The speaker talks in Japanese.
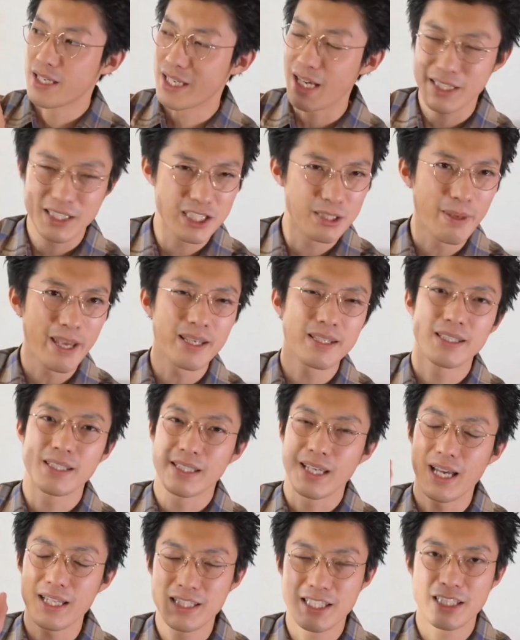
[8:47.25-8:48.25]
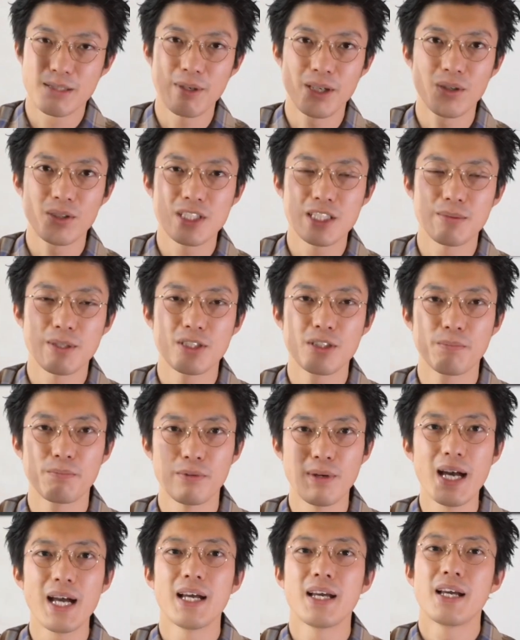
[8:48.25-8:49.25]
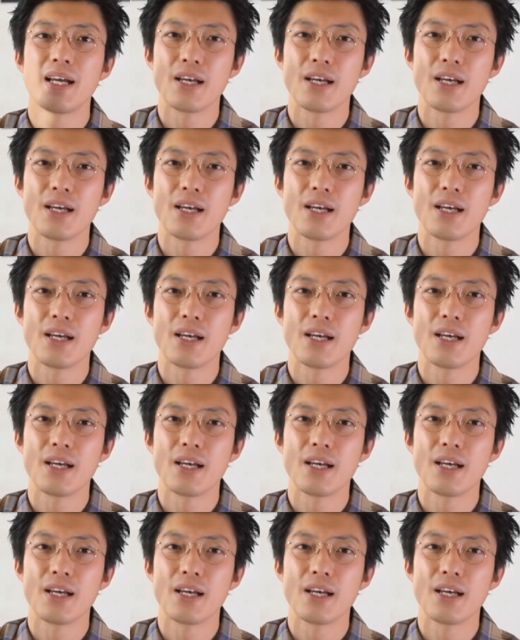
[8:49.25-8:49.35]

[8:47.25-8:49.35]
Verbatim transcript: やっつめやっつめのおすすめショップは